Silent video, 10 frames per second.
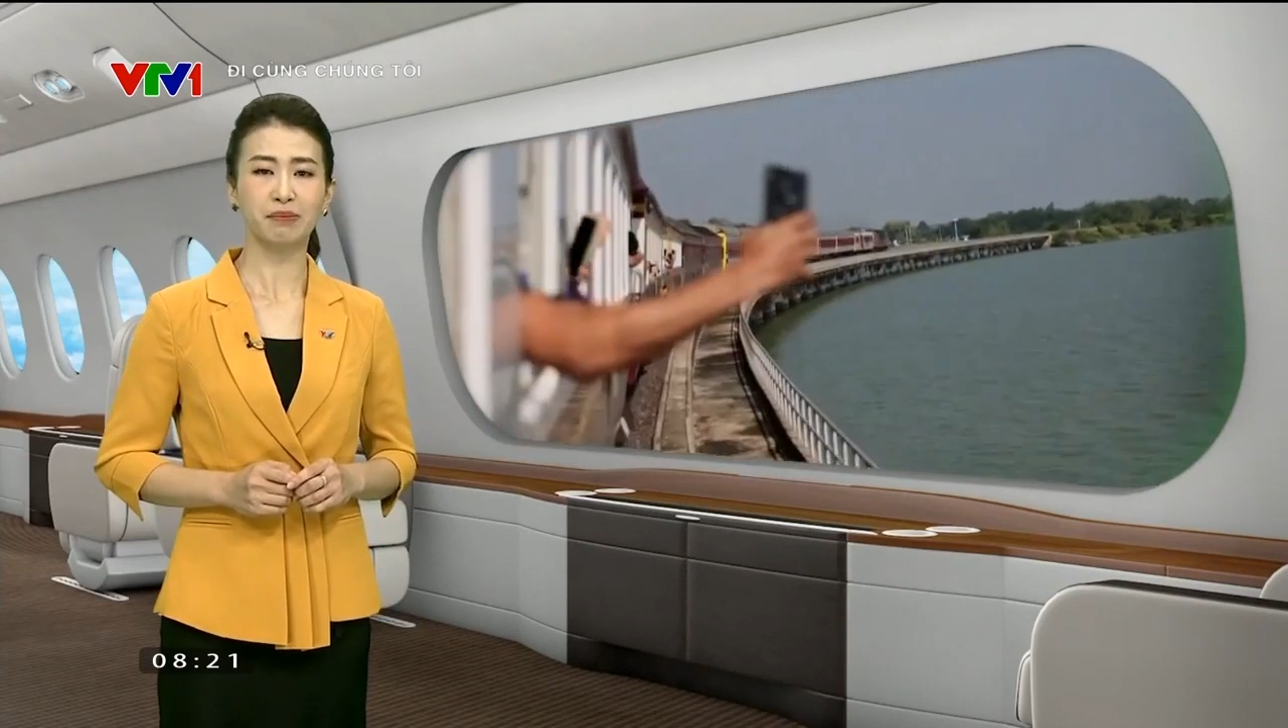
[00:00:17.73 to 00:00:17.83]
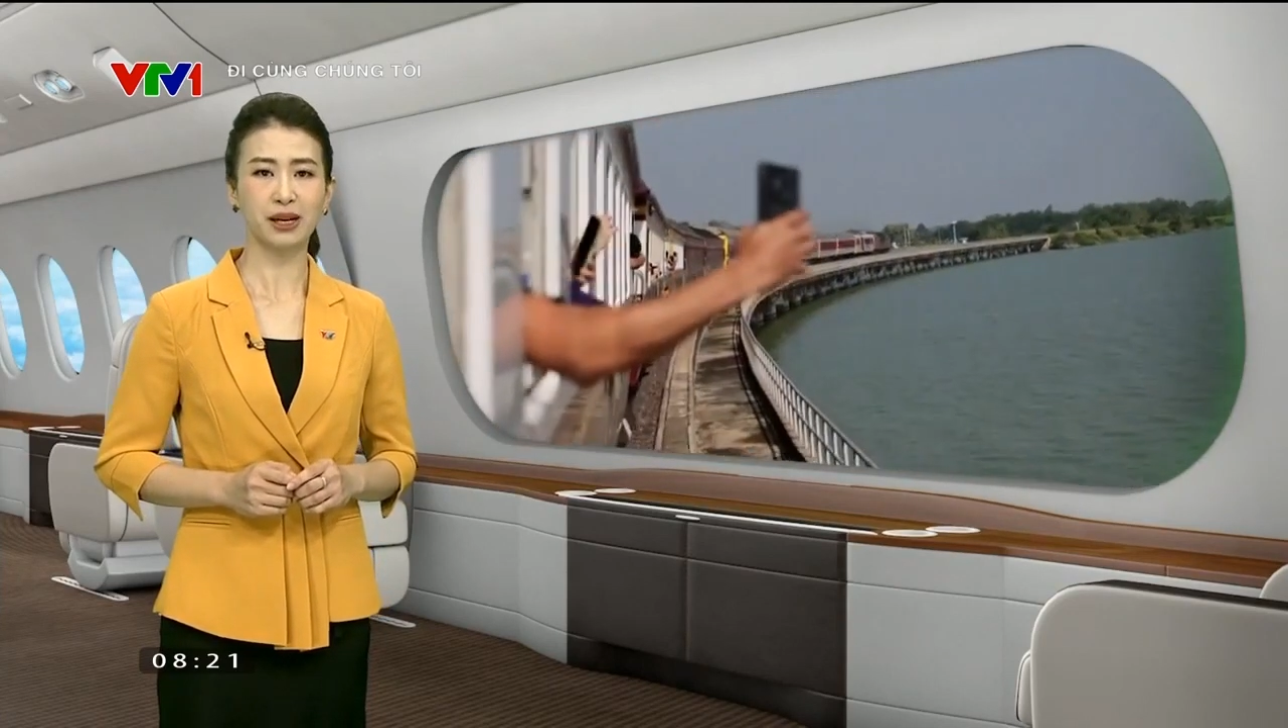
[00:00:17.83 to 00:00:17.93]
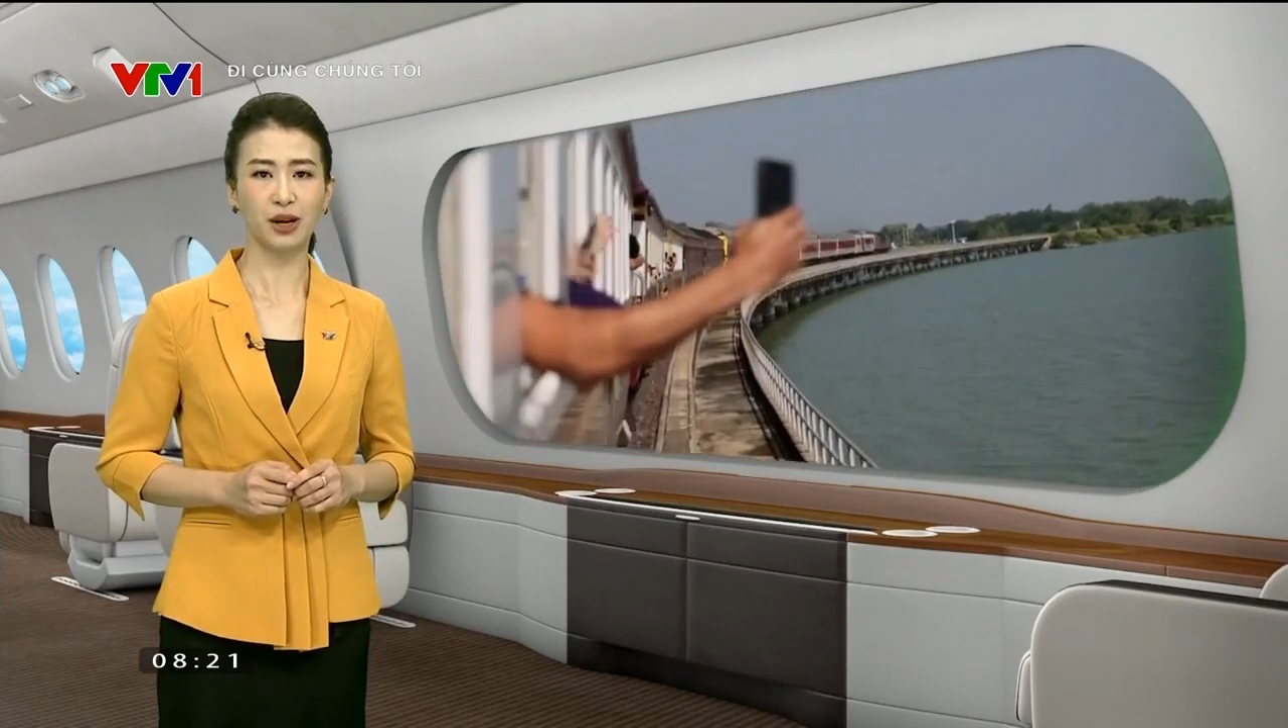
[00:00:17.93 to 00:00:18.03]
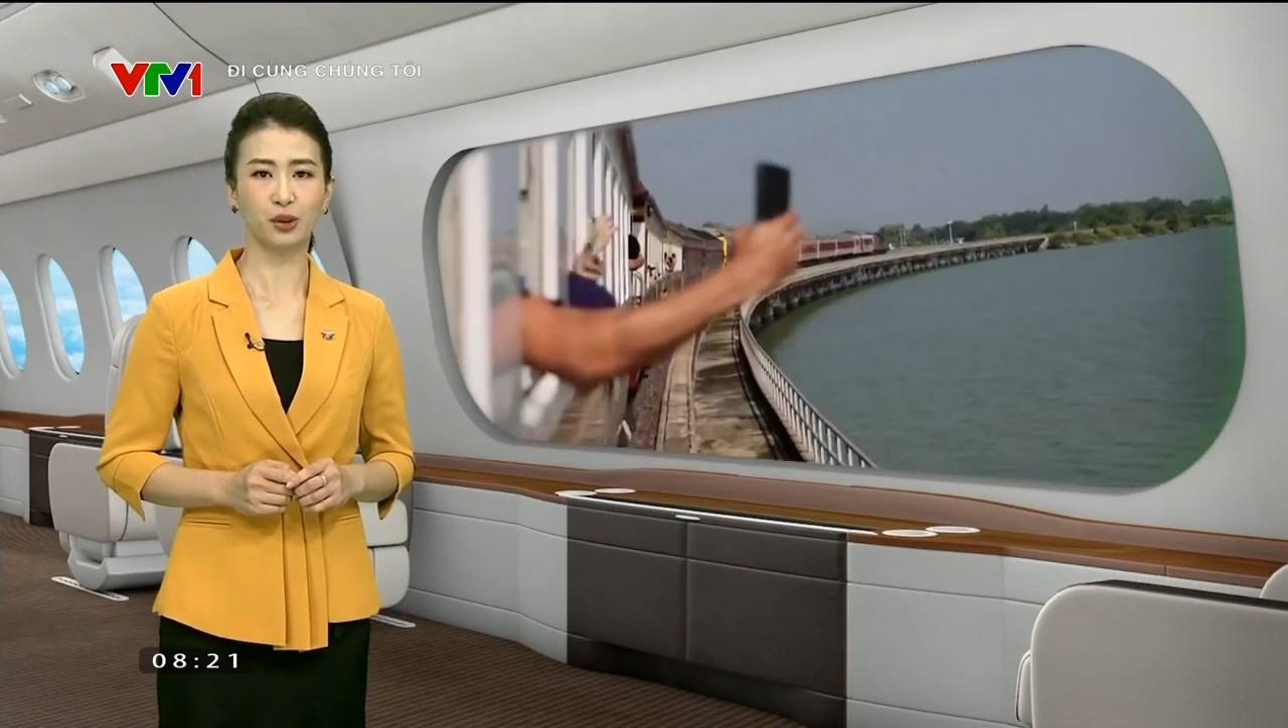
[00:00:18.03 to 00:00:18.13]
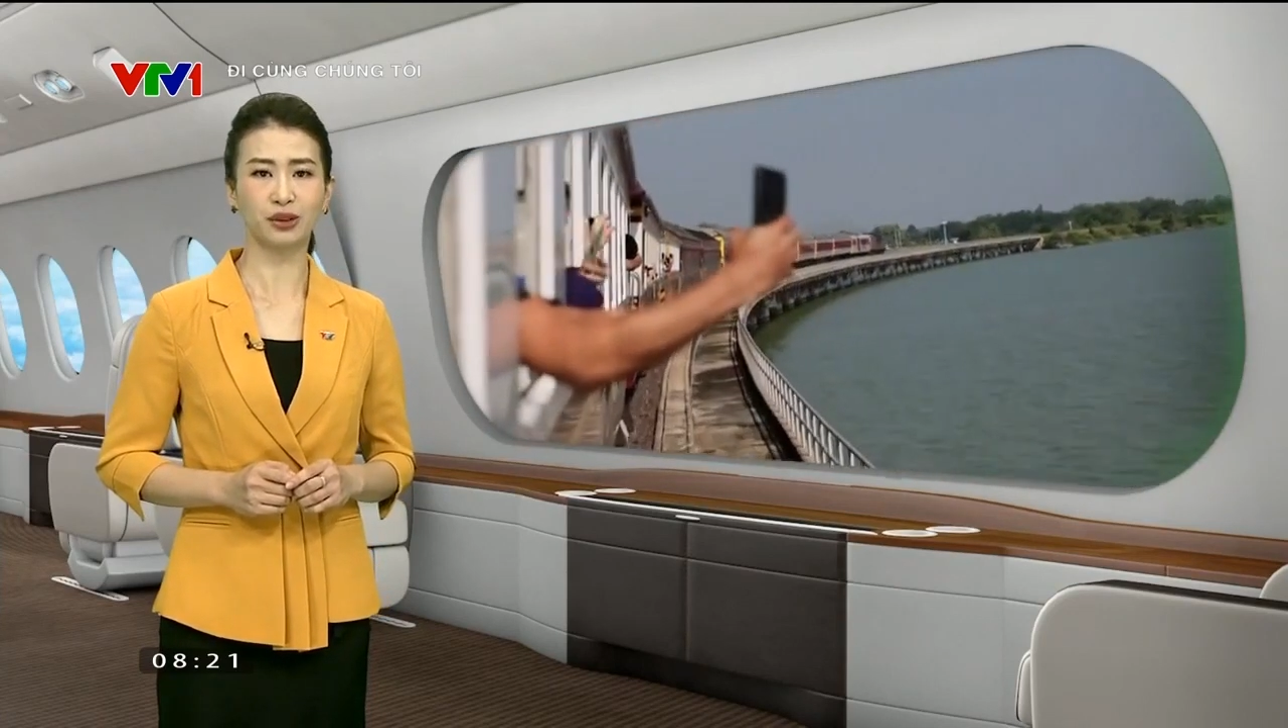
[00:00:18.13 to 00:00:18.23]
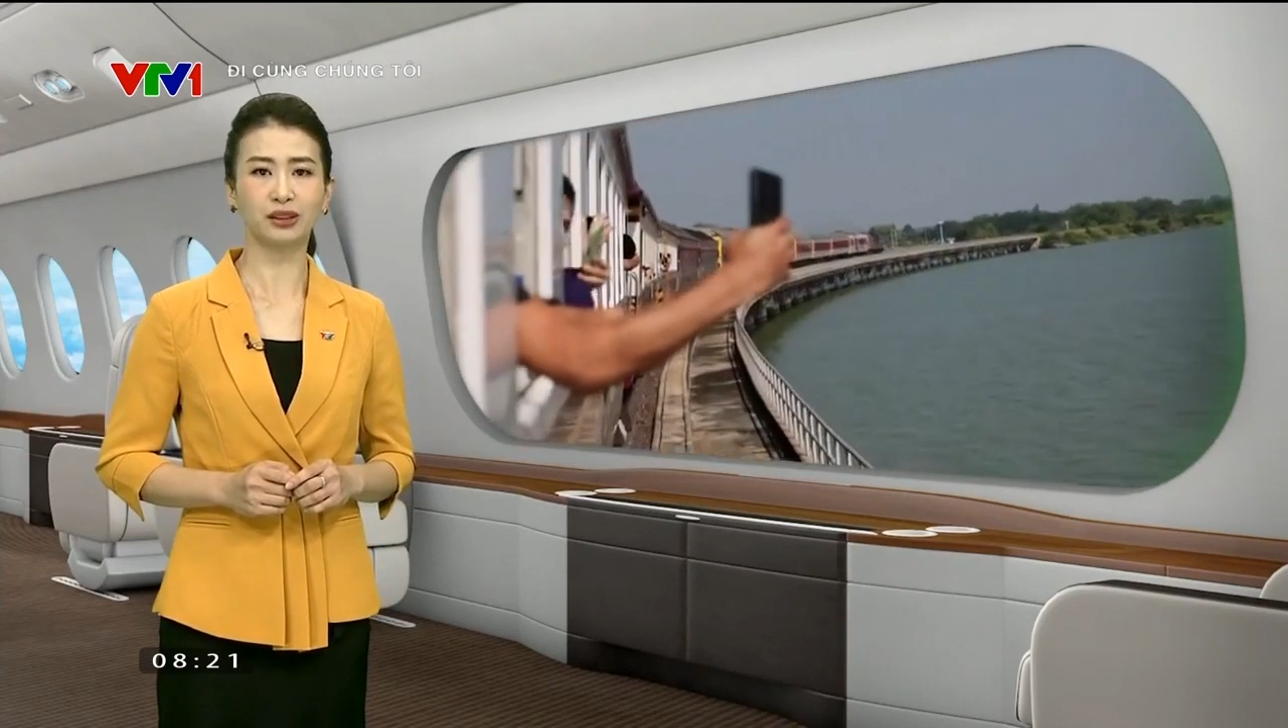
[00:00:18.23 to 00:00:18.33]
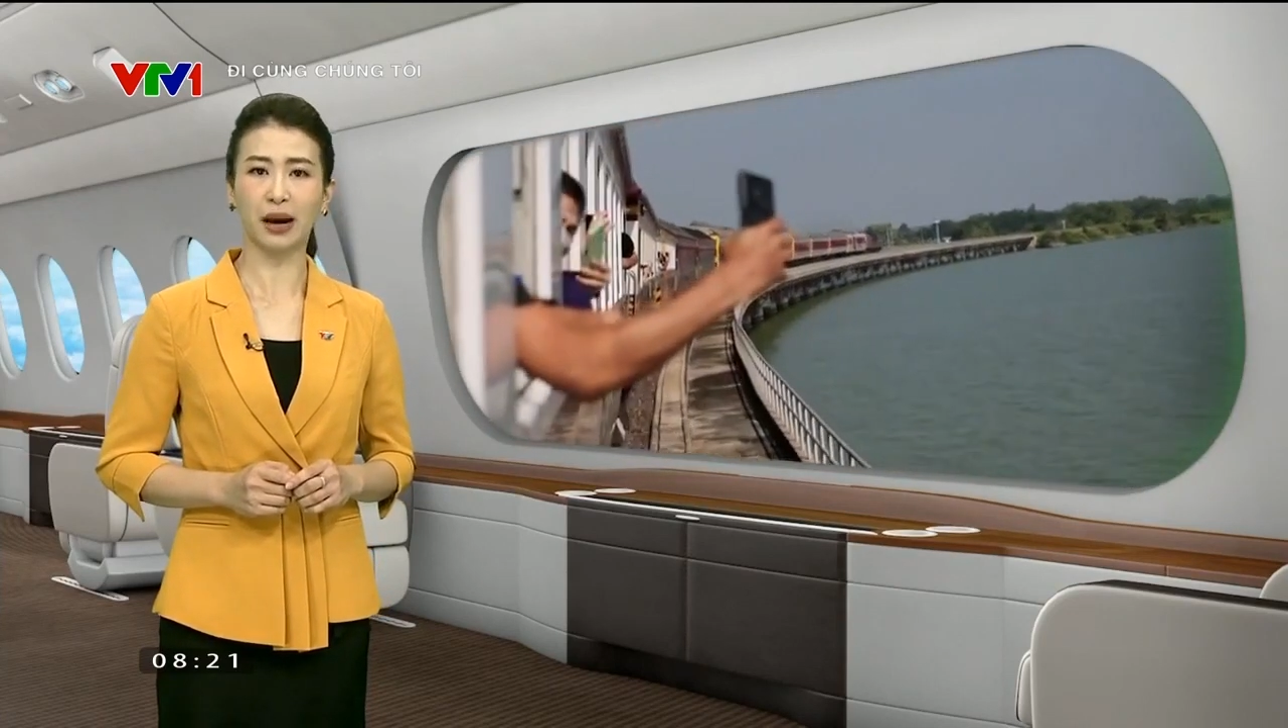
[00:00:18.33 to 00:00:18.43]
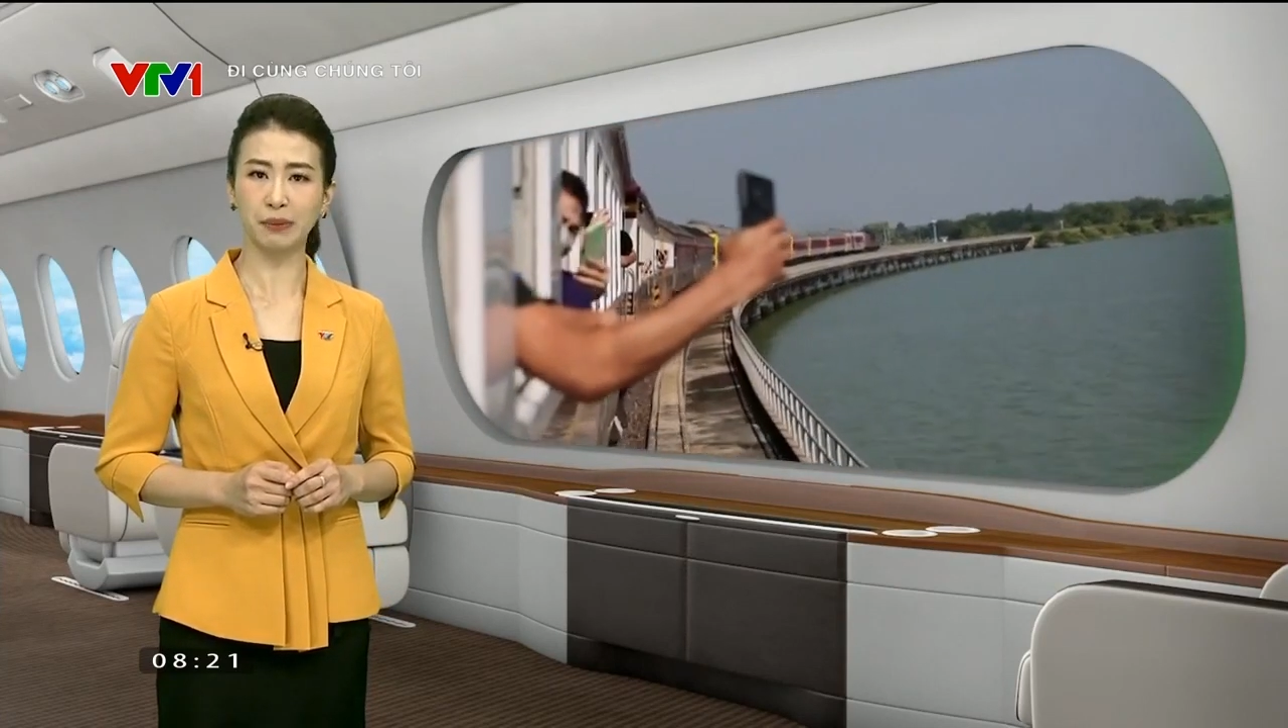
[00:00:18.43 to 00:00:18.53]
bắt đầu từ